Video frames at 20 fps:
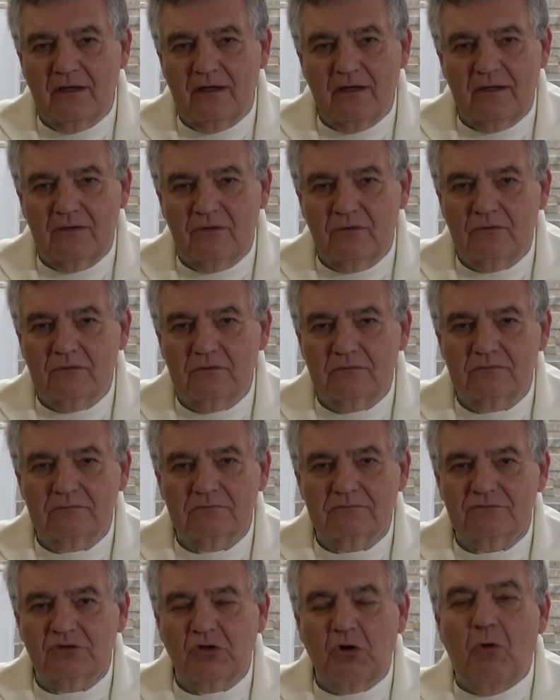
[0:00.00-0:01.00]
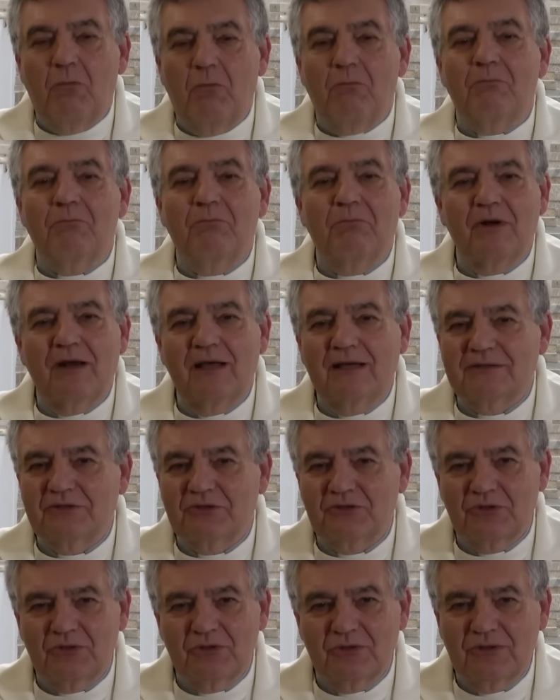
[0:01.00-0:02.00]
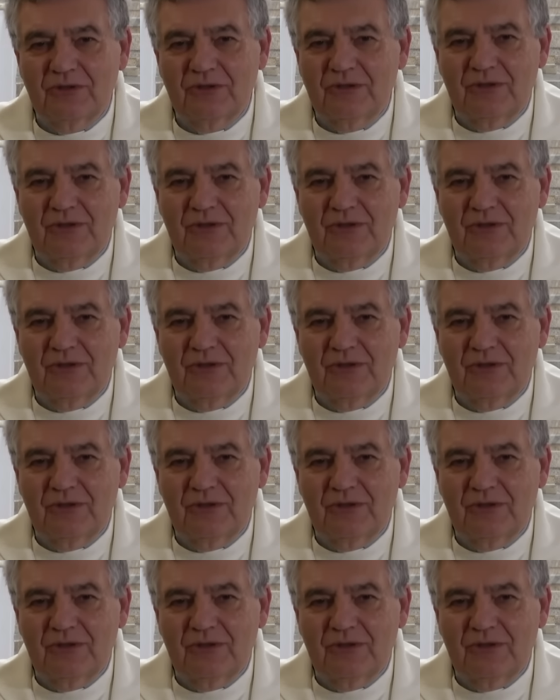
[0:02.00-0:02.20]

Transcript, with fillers: en un completo